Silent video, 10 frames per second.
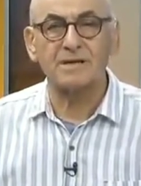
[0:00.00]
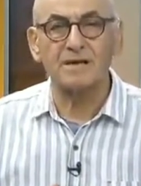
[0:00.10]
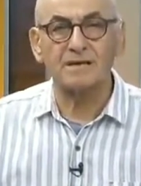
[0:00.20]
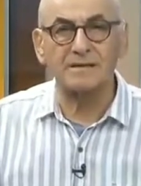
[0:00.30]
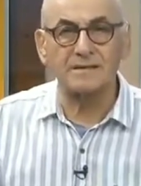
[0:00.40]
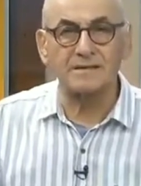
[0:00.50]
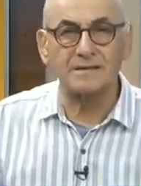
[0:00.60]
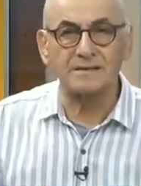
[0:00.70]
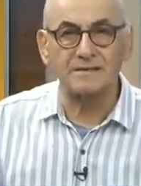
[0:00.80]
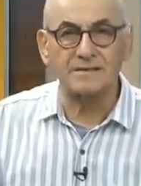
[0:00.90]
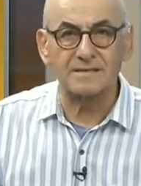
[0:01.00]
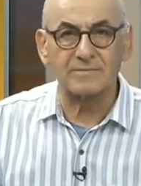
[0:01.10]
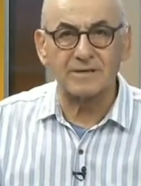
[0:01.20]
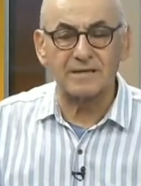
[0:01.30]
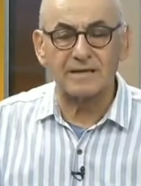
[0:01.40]
dayanıklı
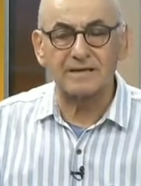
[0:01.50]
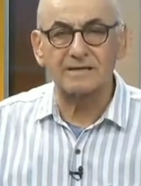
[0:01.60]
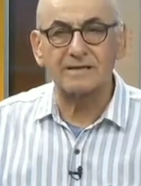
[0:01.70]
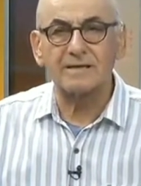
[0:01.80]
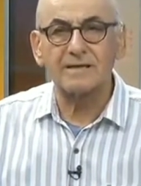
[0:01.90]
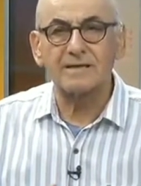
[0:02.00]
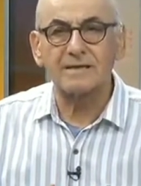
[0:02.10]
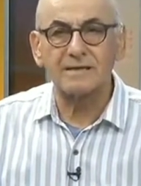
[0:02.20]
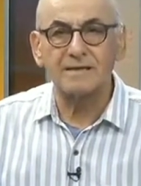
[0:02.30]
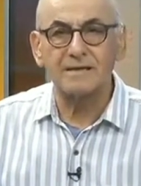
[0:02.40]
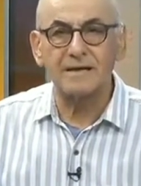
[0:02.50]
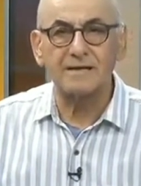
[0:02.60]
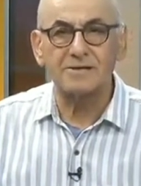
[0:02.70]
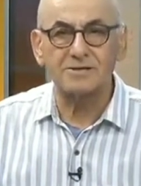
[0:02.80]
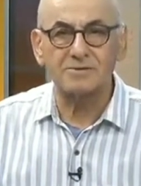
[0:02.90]
zeminler, yeni
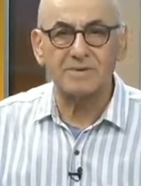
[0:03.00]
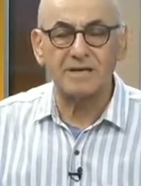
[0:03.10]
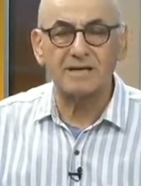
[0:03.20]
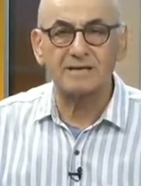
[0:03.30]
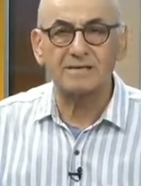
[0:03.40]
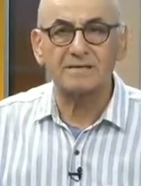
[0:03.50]
yerleşimler,